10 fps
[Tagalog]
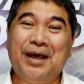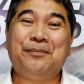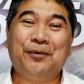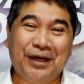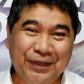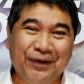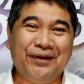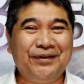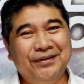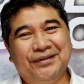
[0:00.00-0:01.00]
po
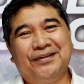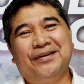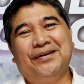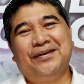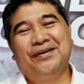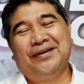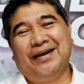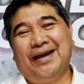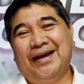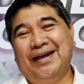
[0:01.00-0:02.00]
ngayon
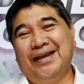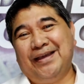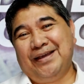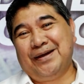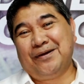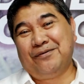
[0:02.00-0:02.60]
ay uh,